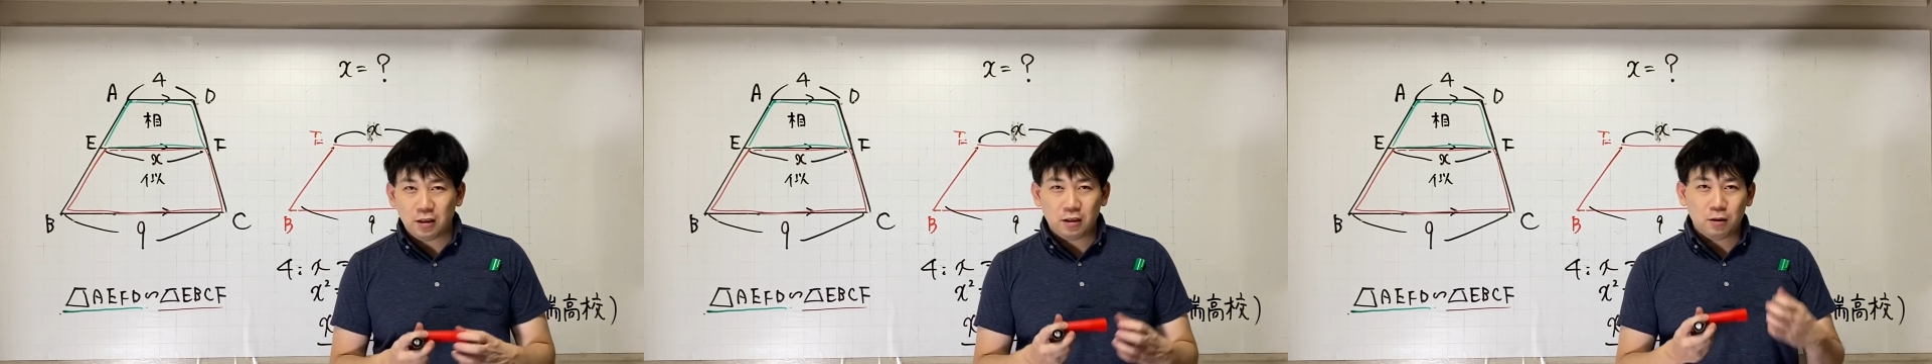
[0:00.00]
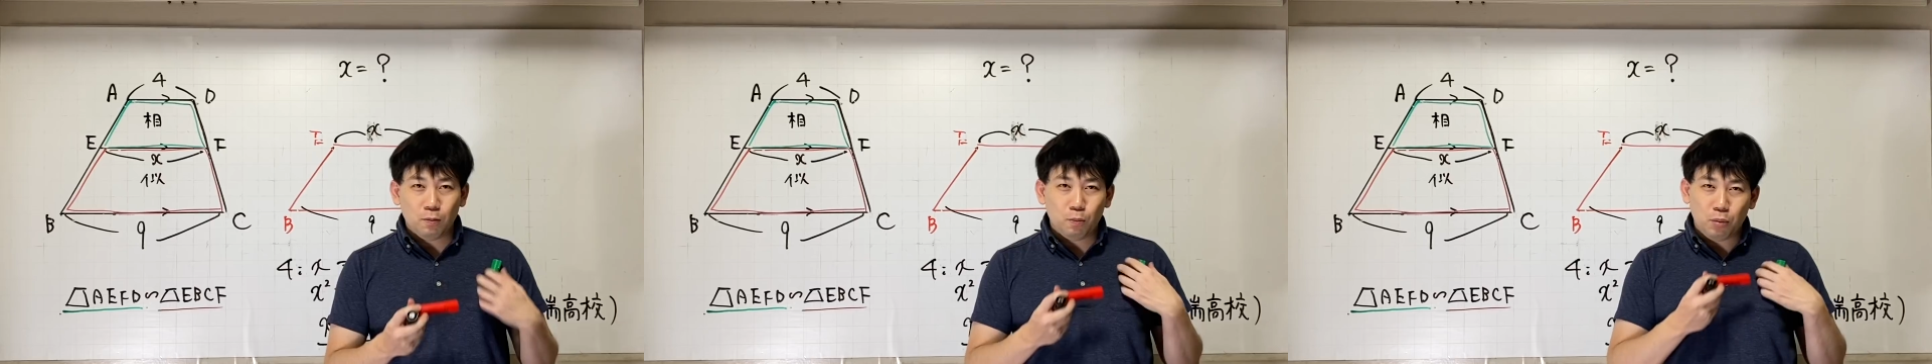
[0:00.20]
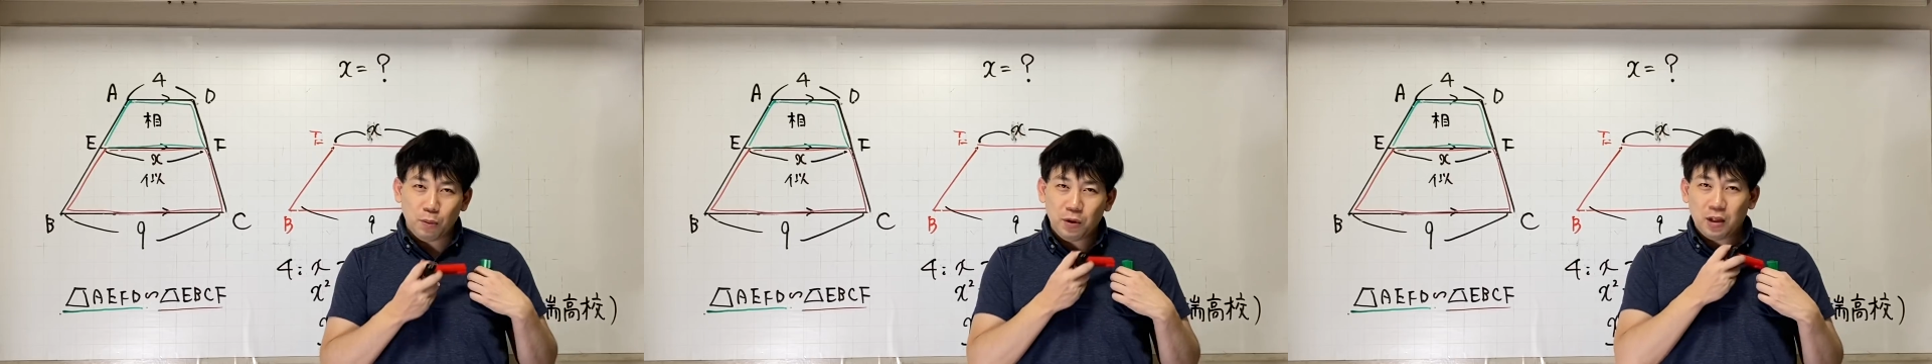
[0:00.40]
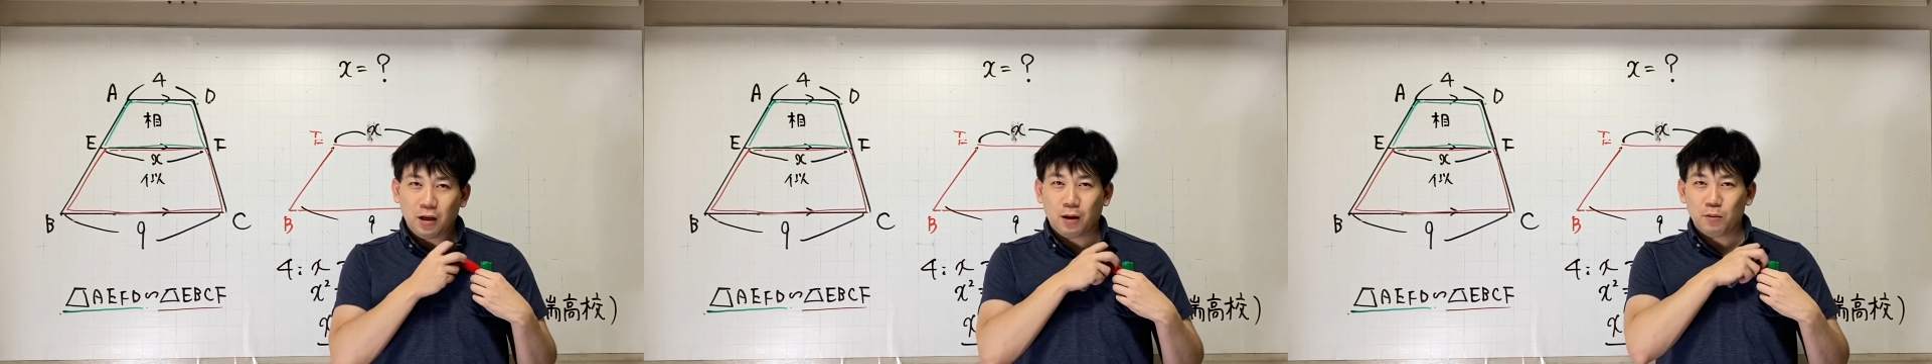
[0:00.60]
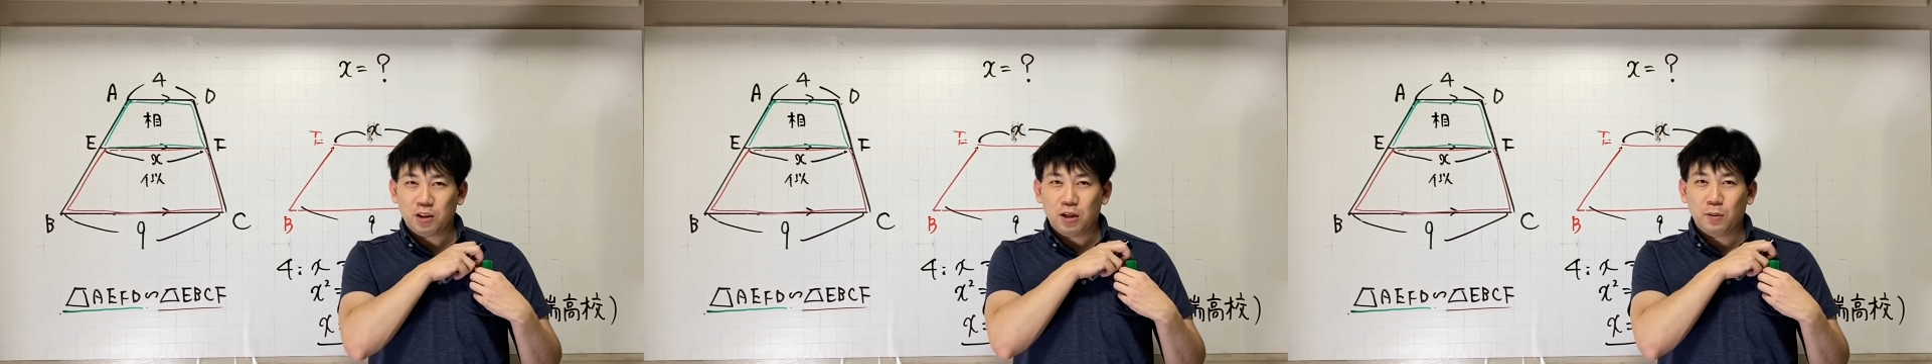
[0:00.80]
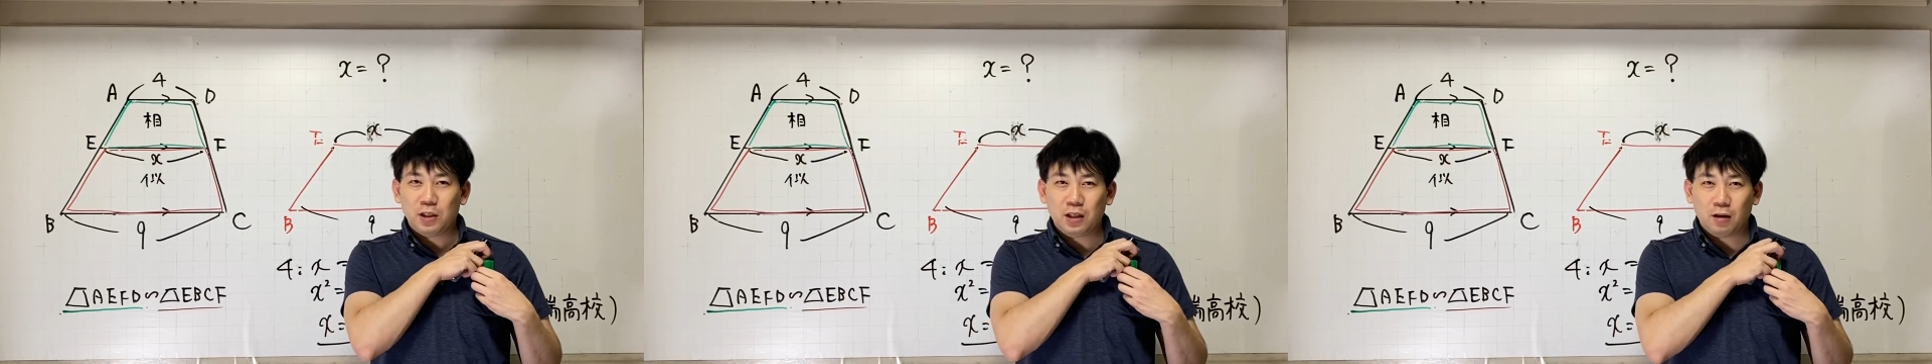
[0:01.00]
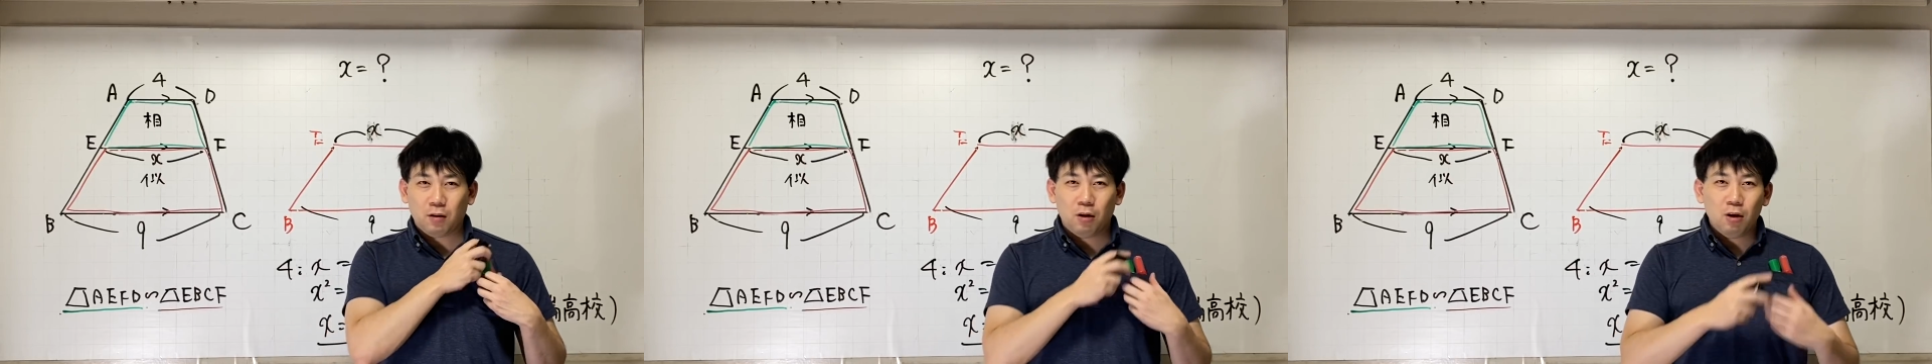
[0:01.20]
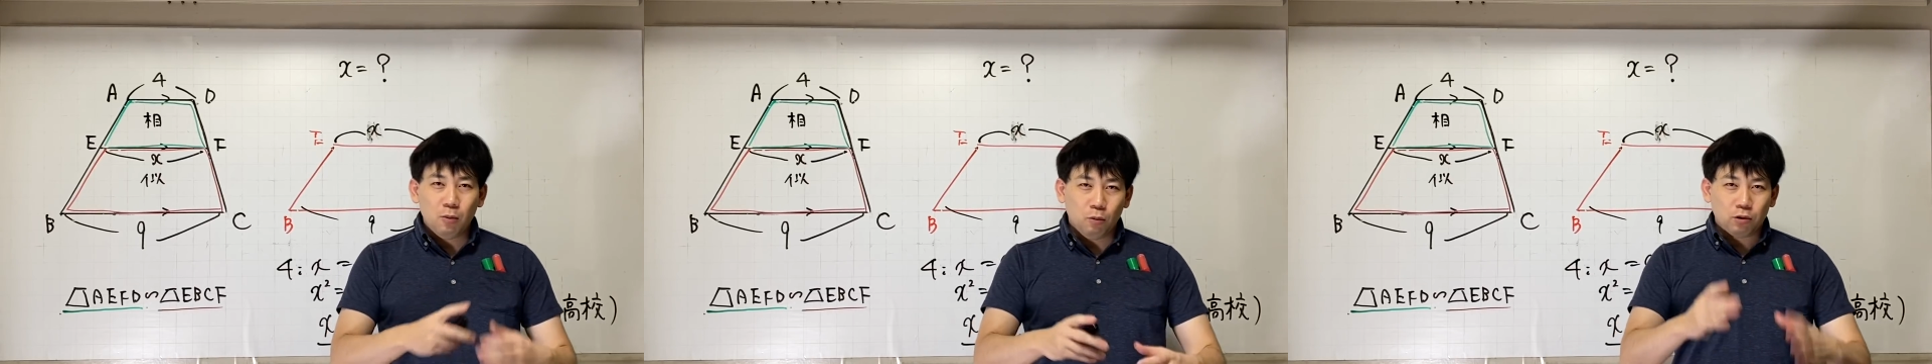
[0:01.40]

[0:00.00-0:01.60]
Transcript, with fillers: 一瞬ビビったかもしれませんけど、